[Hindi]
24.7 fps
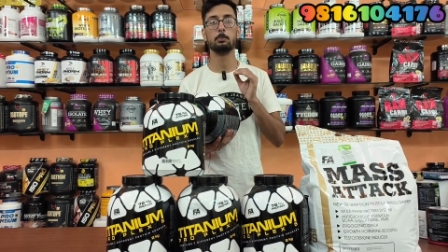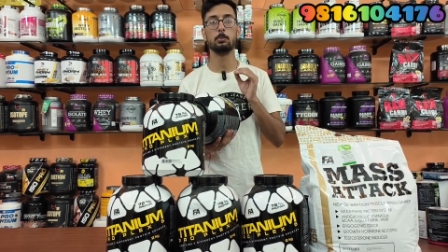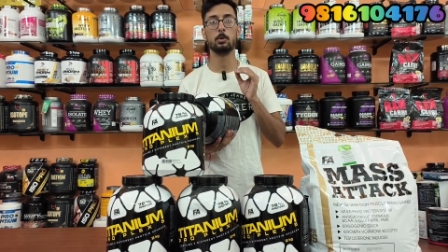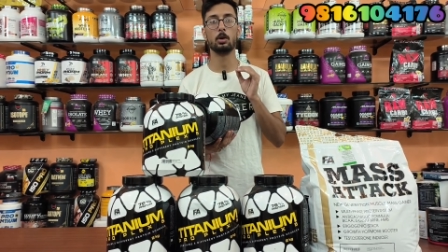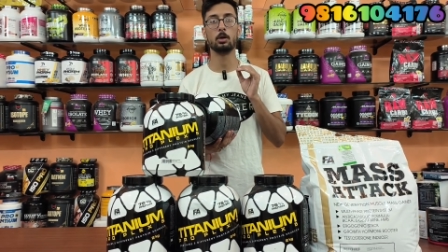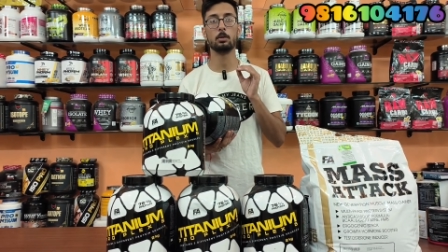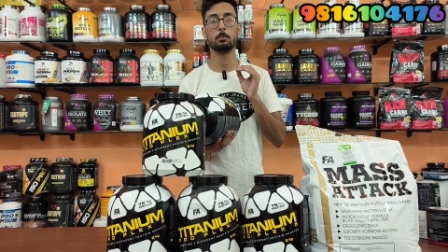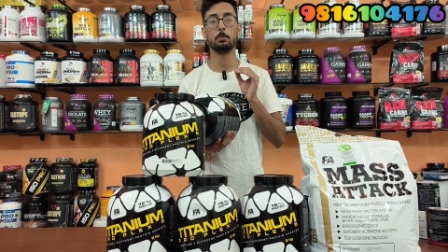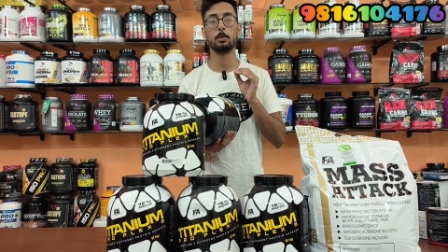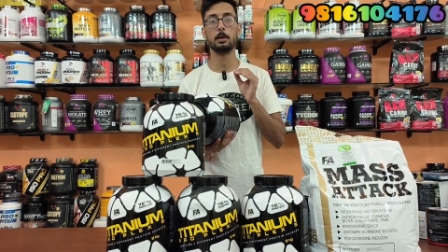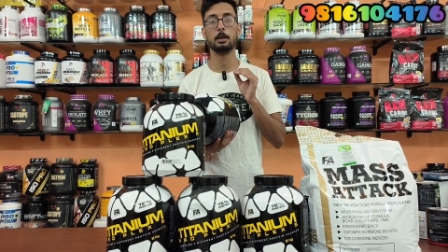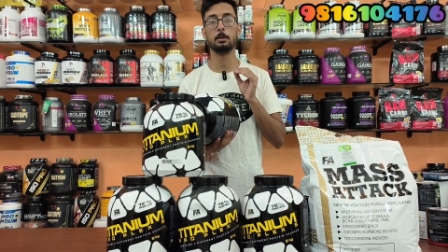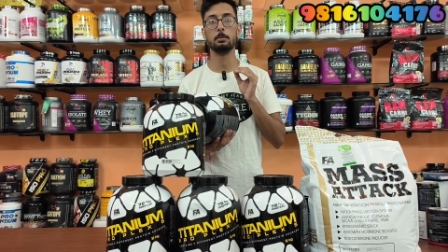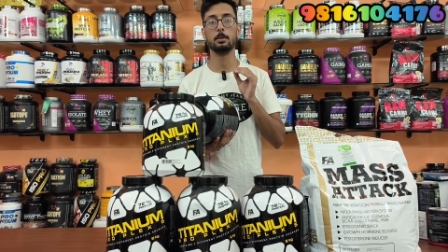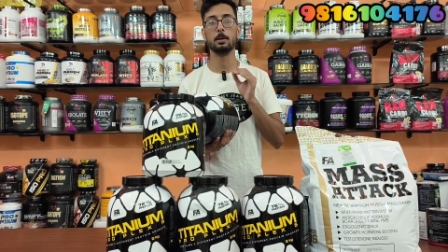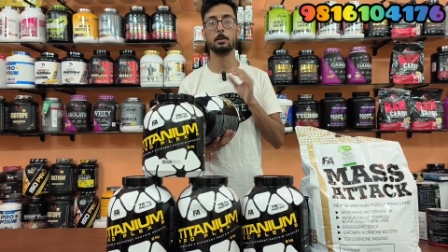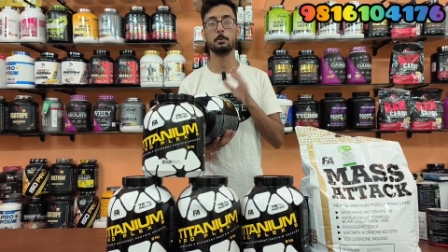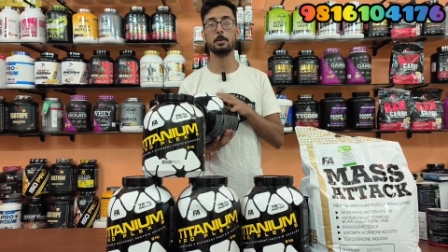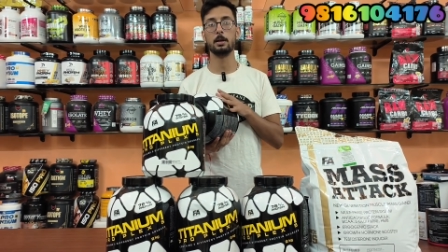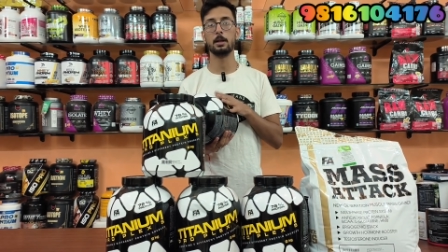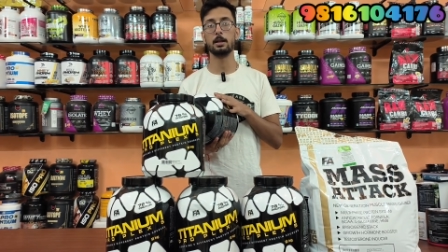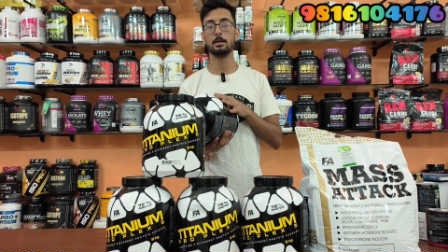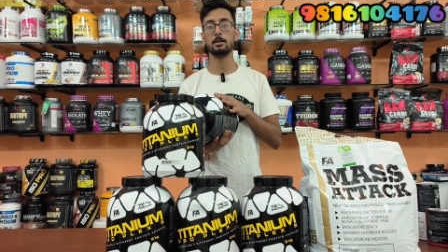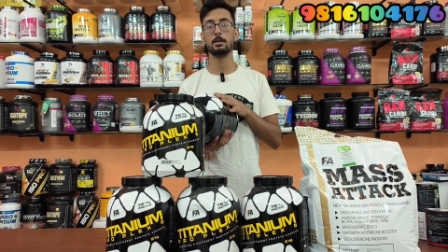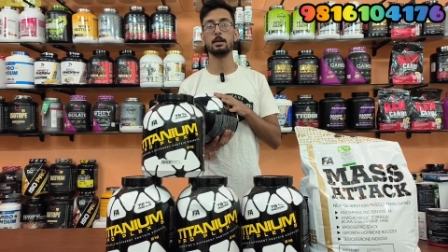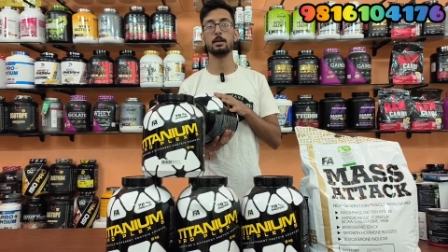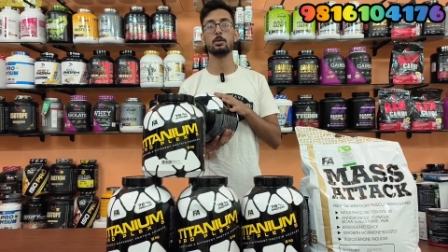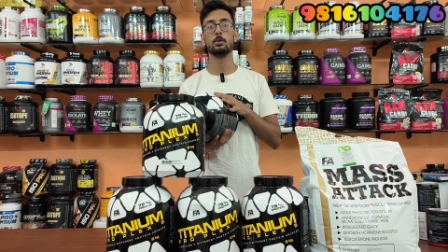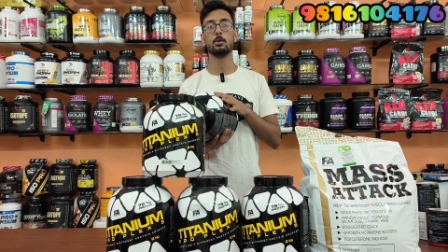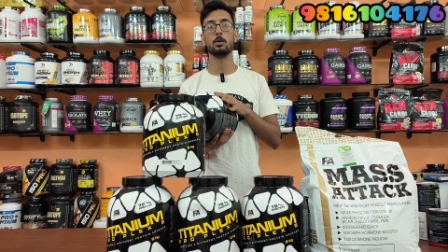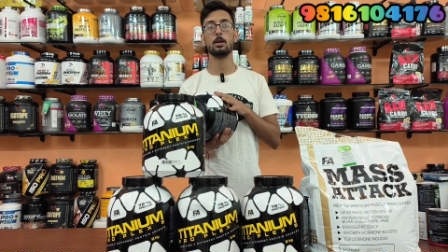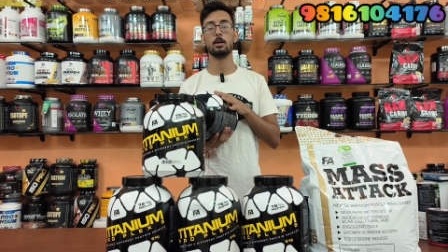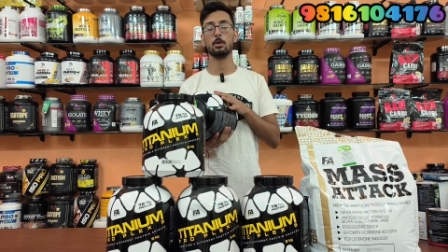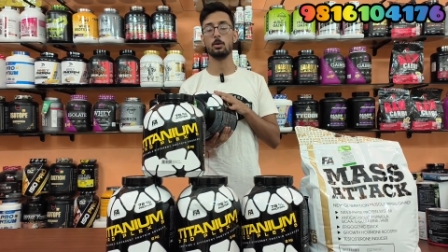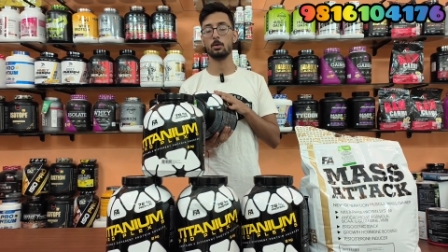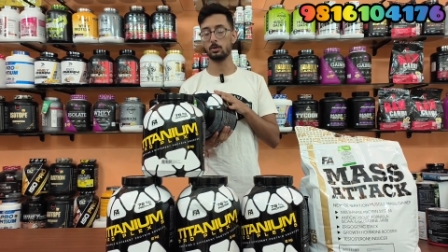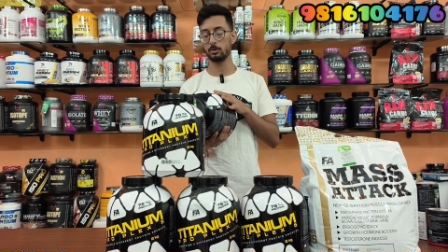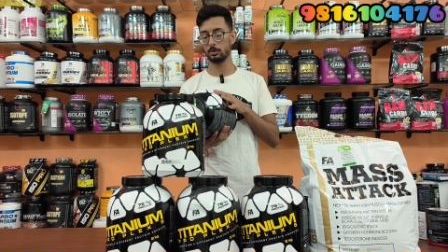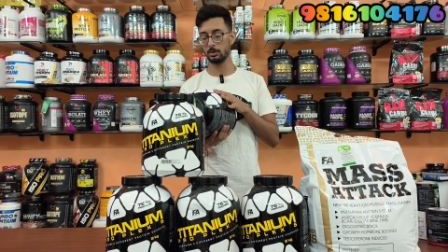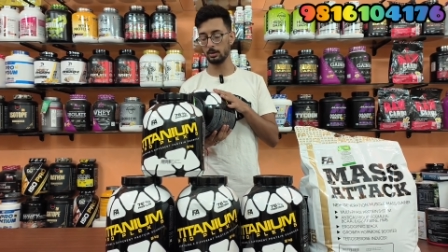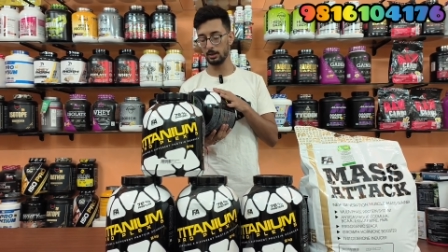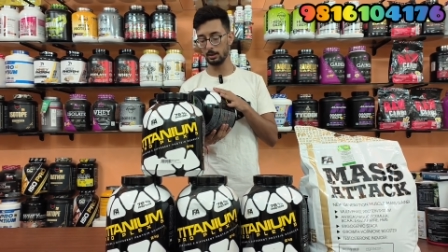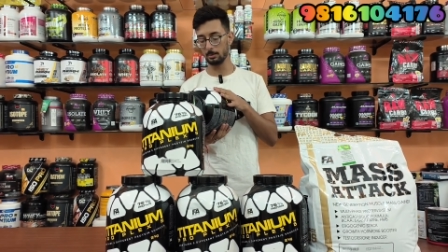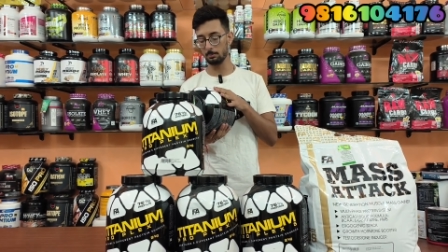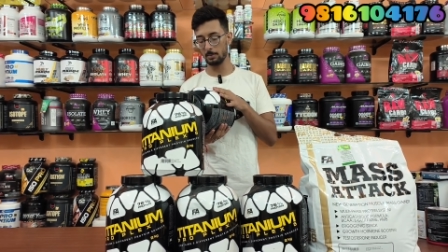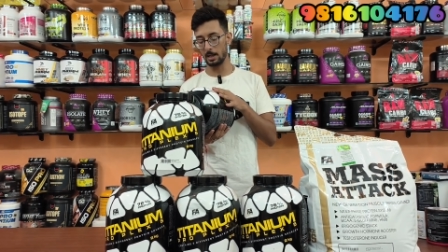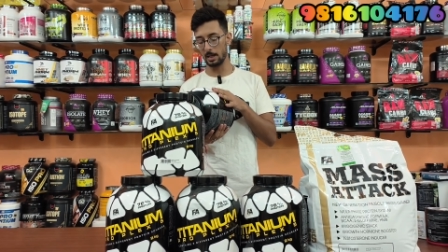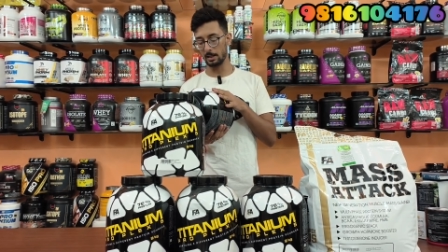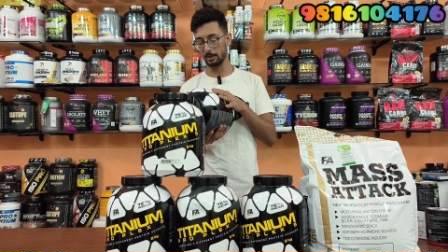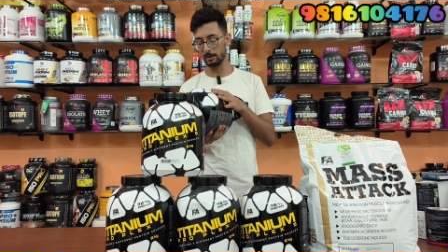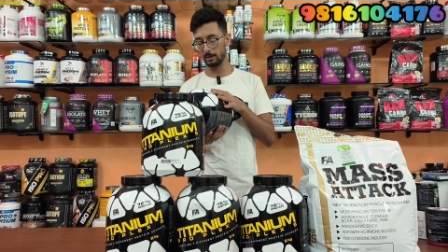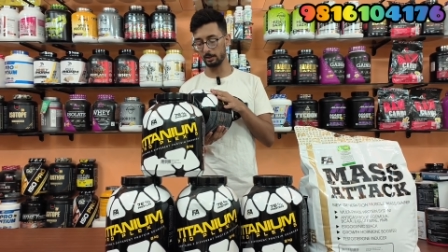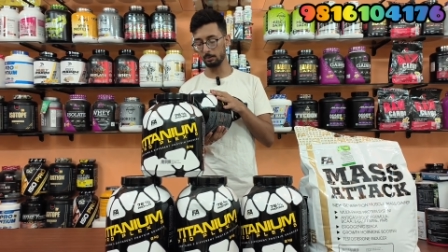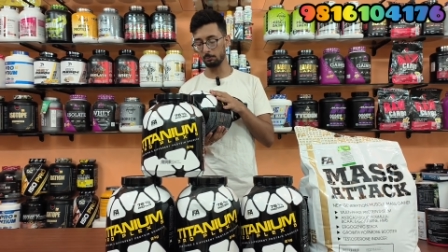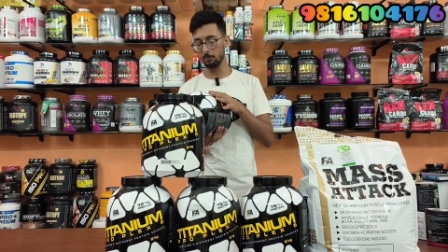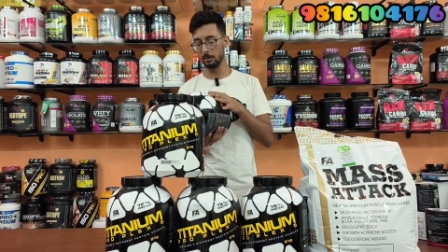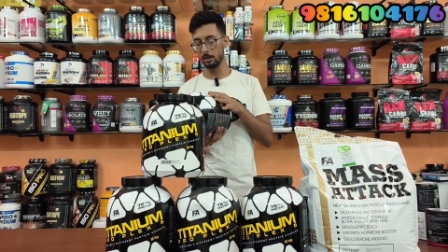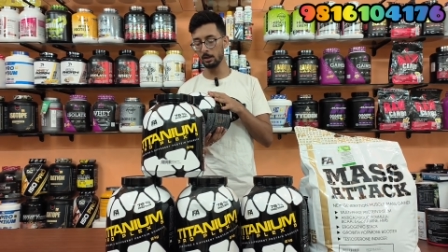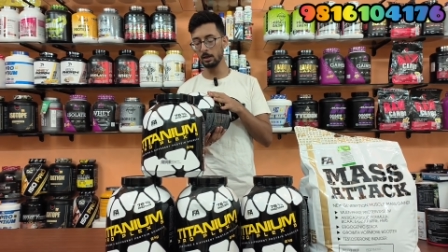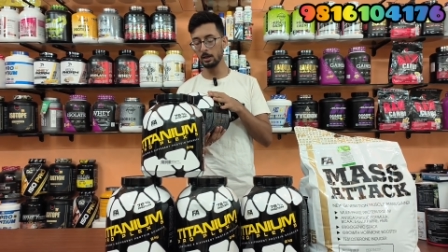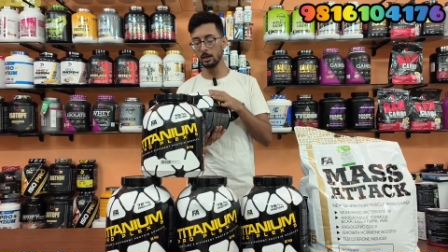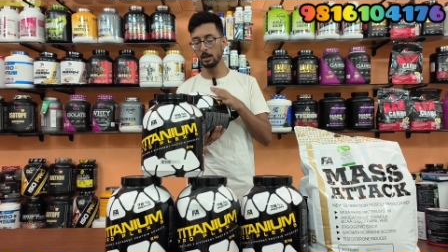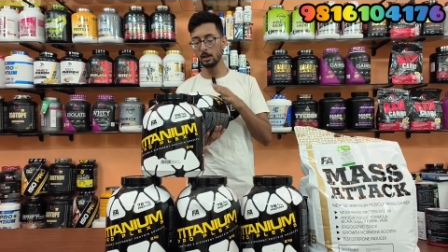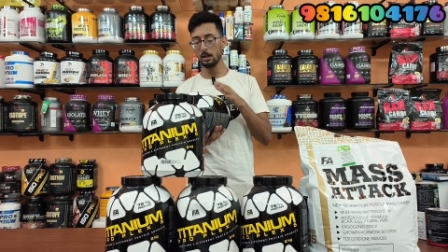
बहुत प्रीमियम रेंज इन्होंने लॉन्च किया मार्केट में